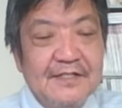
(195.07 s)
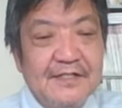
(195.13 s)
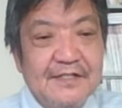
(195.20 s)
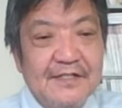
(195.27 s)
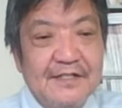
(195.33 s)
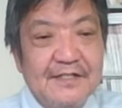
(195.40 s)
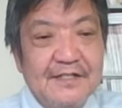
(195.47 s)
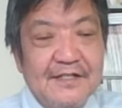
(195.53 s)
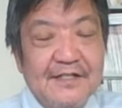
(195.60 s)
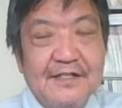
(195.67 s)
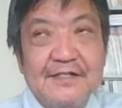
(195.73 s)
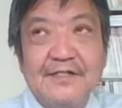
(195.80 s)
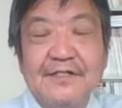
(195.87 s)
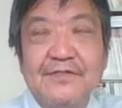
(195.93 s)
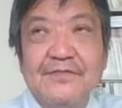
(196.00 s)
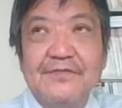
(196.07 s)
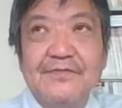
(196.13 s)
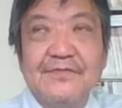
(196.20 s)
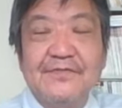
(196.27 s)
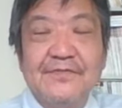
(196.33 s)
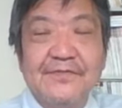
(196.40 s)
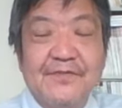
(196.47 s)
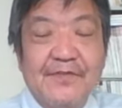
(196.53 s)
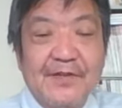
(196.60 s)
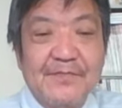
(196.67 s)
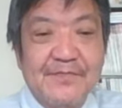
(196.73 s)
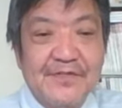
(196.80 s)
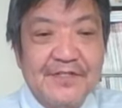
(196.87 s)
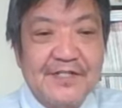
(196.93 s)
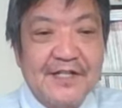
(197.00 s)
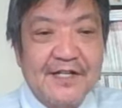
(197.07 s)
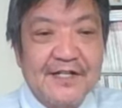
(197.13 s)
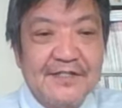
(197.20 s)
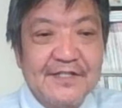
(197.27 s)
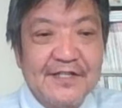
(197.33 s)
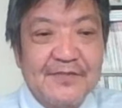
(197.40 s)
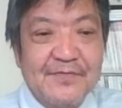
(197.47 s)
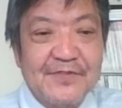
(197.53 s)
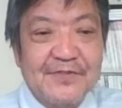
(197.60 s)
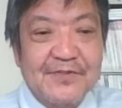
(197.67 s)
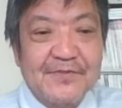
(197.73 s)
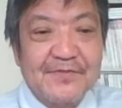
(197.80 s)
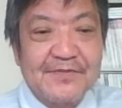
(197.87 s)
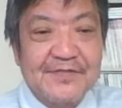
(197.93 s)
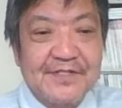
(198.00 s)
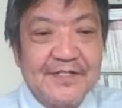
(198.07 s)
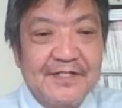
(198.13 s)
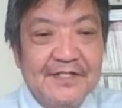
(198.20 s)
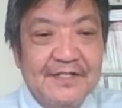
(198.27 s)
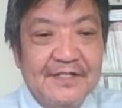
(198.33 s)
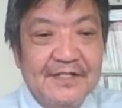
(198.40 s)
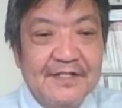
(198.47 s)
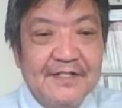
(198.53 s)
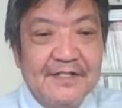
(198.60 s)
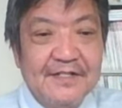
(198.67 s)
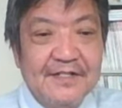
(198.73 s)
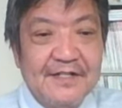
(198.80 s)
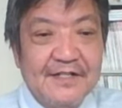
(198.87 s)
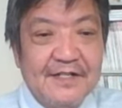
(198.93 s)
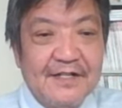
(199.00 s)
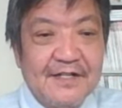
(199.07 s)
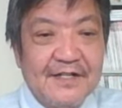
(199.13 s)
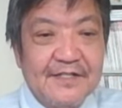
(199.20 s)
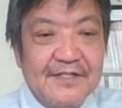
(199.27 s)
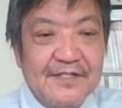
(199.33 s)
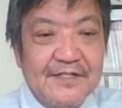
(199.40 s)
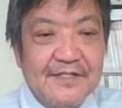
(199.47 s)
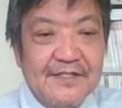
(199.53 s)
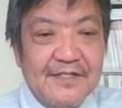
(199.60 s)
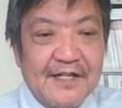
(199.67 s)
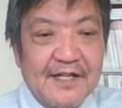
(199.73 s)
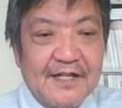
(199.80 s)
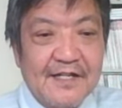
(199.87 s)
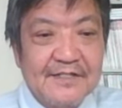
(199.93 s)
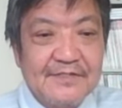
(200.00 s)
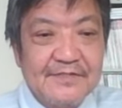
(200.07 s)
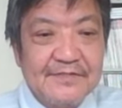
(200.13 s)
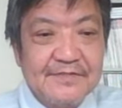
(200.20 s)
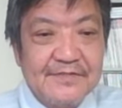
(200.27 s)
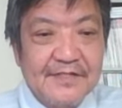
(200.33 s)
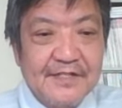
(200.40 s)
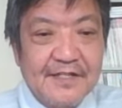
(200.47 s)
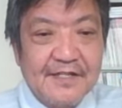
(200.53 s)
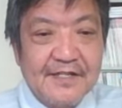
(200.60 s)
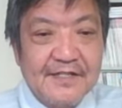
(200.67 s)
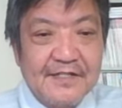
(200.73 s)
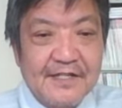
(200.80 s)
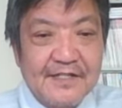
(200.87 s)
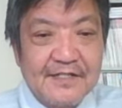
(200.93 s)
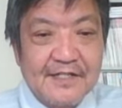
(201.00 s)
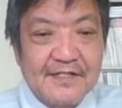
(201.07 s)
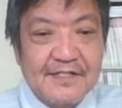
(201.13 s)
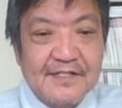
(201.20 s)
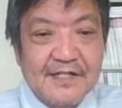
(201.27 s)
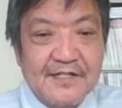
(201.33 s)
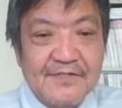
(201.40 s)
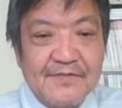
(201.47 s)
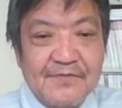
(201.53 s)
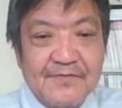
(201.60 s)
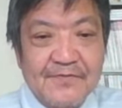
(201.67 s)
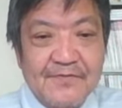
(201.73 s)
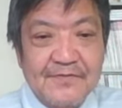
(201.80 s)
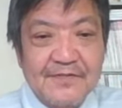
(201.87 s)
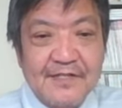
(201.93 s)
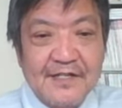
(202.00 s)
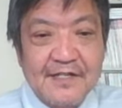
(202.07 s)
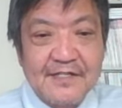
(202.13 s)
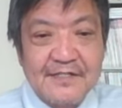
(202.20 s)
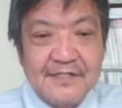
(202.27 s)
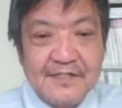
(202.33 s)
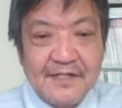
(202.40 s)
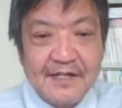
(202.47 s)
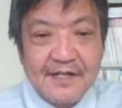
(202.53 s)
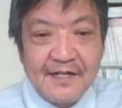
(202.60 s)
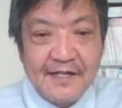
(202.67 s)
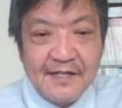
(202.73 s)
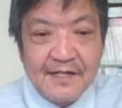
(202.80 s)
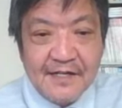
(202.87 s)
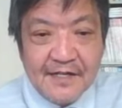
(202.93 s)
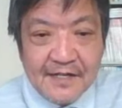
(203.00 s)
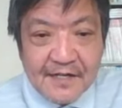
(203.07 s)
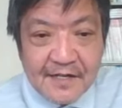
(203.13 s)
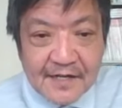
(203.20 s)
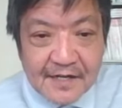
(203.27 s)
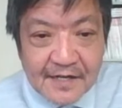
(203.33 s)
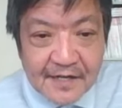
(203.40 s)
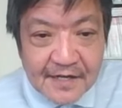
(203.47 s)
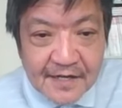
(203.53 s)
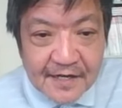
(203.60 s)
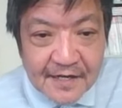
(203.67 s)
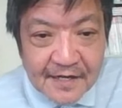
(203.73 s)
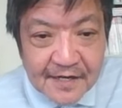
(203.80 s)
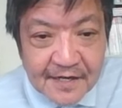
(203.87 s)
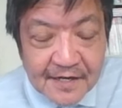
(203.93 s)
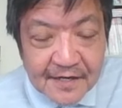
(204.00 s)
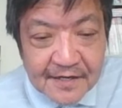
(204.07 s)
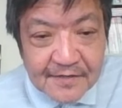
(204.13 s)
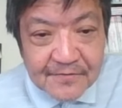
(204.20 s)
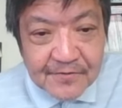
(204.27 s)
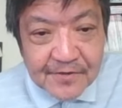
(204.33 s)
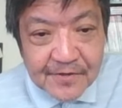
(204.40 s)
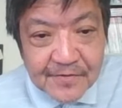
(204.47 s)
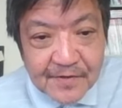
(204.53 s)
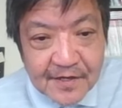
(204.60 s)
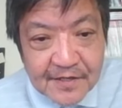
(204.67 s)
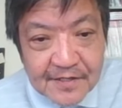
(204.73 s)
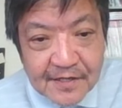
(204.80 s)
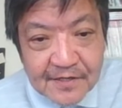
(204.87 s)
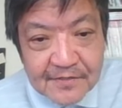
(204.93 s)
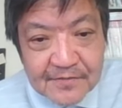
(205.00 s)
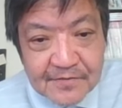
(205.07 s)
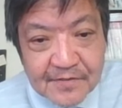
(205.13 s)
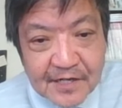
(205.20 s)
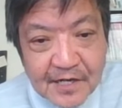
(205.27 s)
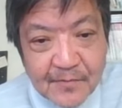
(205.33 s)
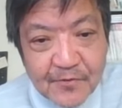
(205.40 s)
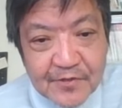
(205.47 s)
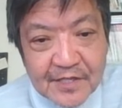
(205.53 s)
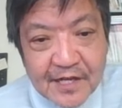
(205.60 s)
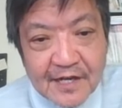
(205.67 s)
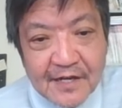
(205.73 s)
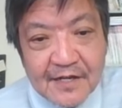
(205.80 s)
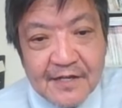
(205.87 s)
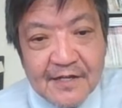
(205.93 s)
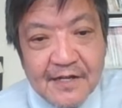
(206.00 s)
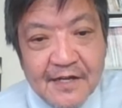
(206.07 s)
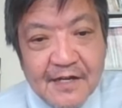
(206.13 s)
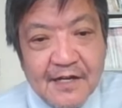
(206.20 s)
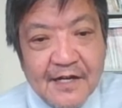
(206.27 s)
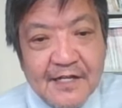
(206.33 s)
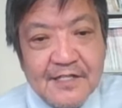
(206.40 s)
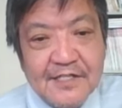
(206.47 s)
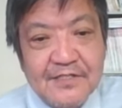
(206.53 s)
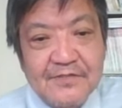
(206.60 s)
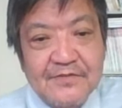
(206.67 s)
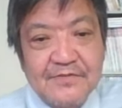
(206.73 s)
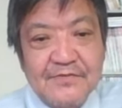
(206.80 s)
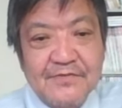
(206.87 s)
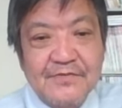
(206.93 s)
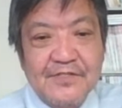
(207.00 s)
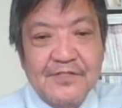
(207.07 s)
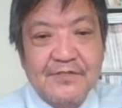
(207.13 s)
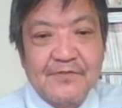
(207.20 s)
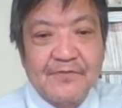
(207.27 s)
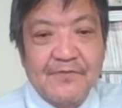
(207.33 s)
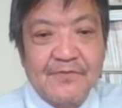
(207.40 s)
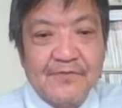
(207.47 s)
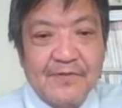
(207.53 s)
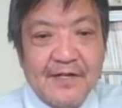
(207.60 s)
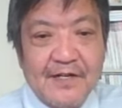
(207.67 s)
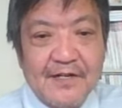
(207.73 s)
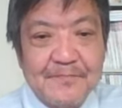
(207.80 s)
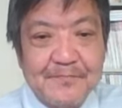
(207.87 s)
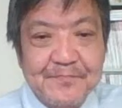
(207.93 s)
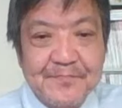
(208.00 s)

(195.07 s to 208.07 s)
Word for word: えー、24年ぶり四半世紀ぶりということですかあ視察に先立ち官庁と懇談したあこれはなんと鴨田秋津市長は